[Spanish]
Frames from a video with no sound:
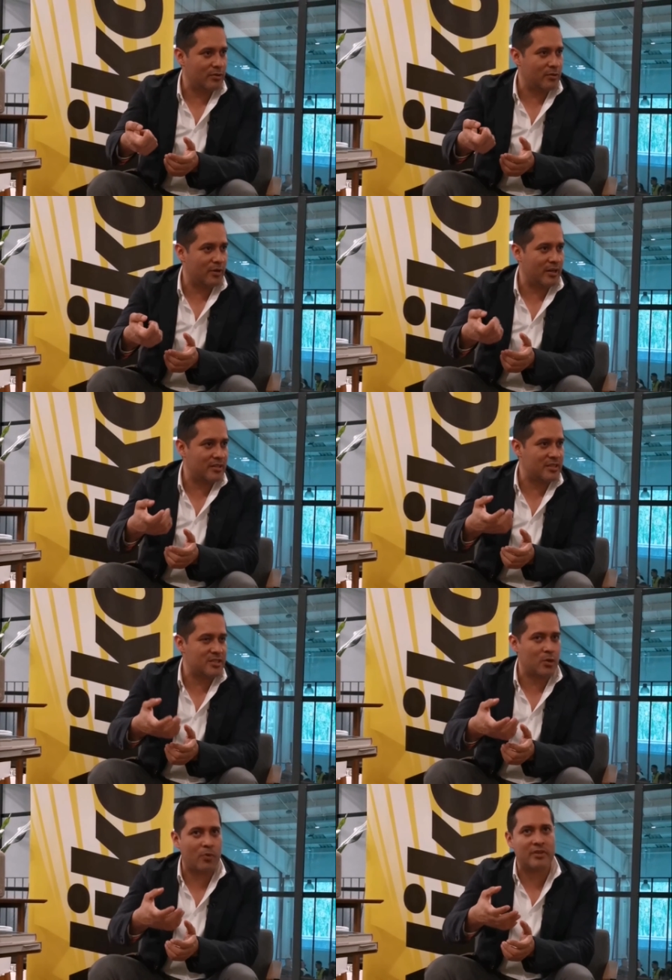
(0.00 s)
En lugar de ser
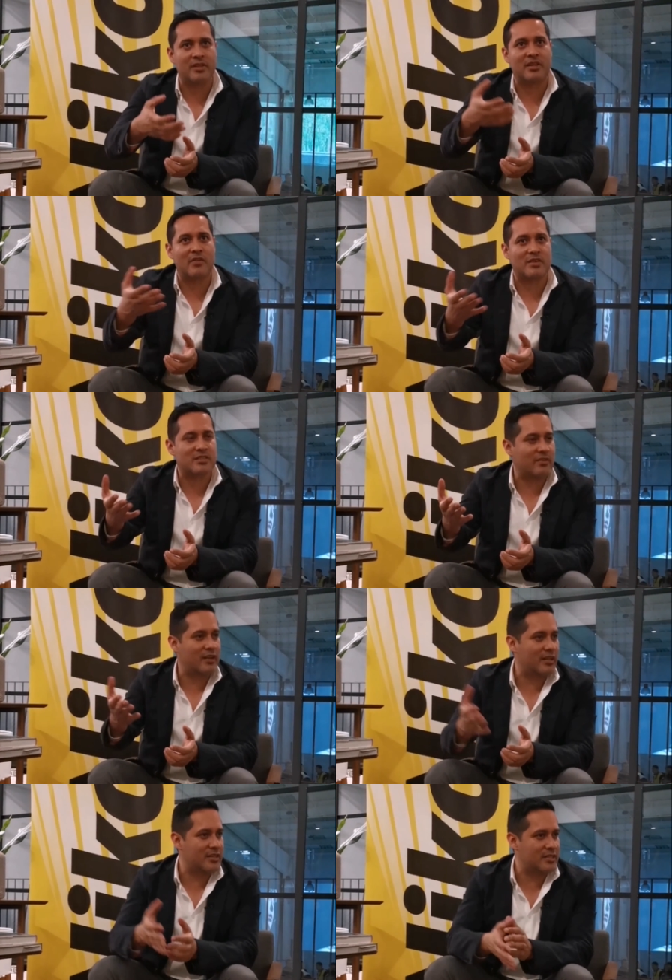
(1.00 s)
50, tal vez te
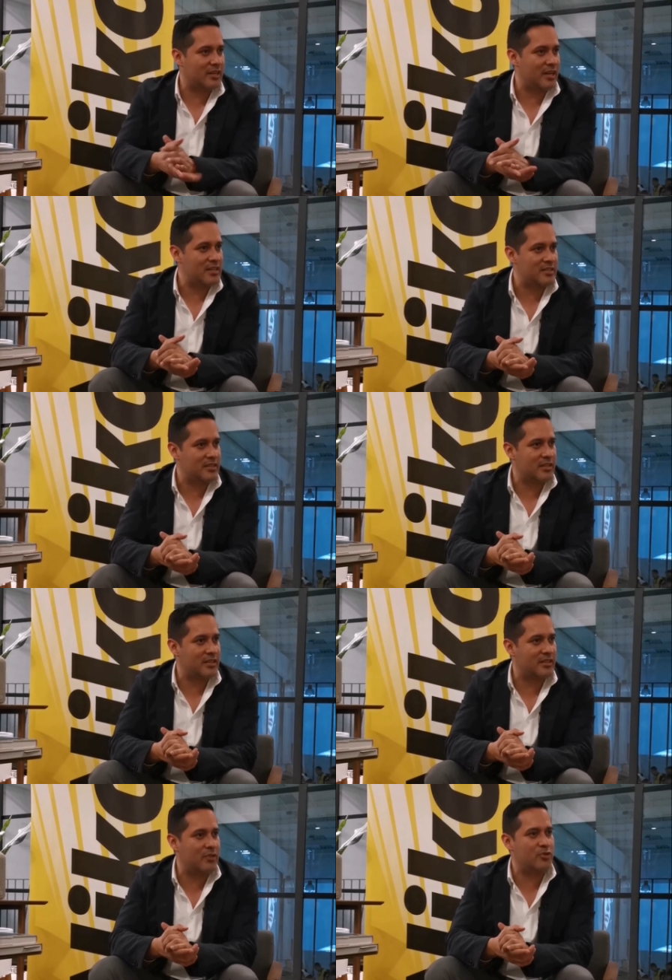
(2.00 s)
va a dar cerca de
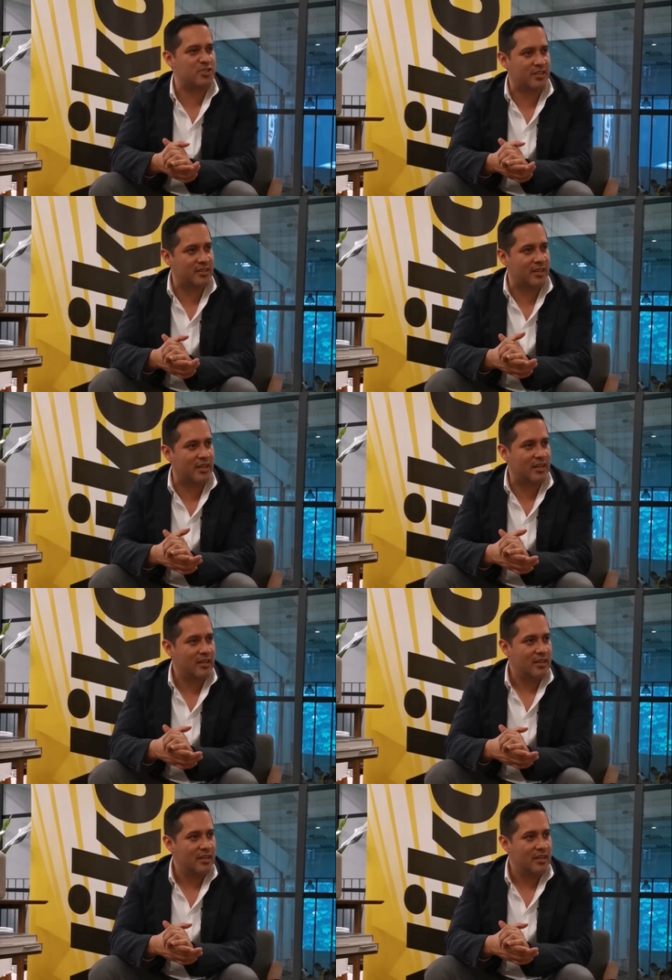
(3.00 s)
70, 80,